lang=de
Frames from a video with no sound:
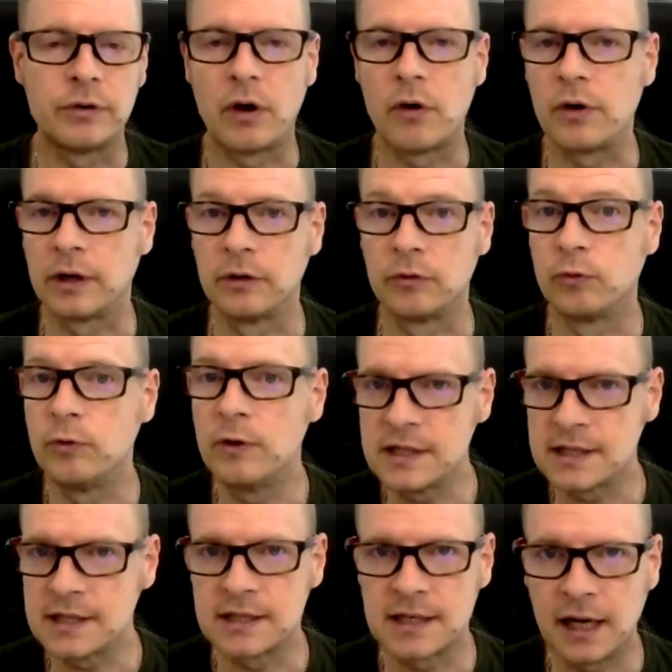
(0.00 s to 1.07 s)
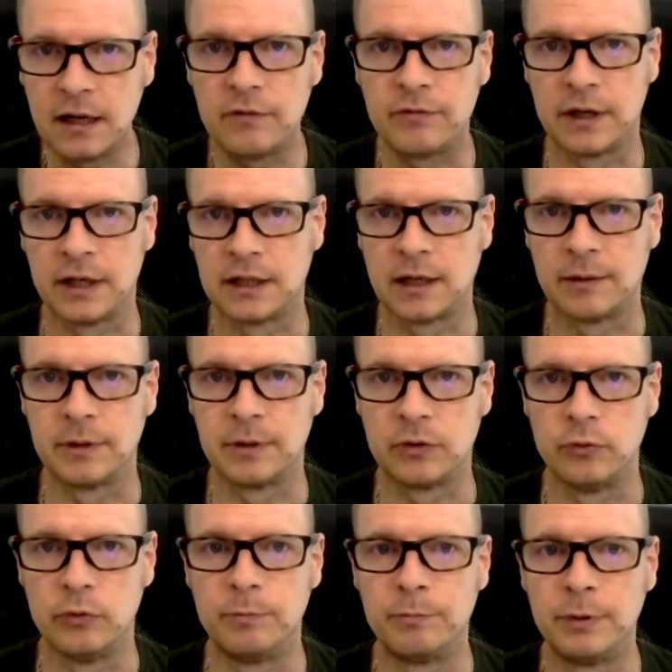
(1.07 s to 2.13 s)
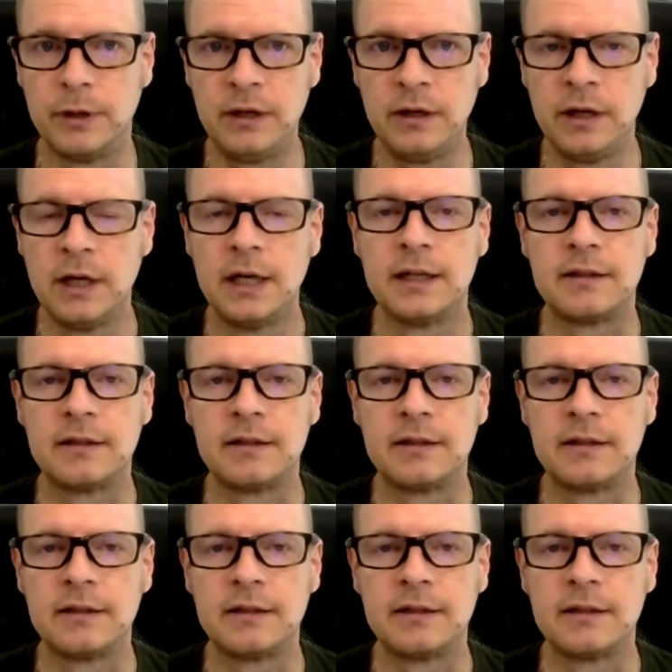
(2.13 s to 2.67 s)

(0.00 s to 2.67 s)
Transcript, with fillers: und auch in kurzer Zeit, wenn ich damit geübt bin,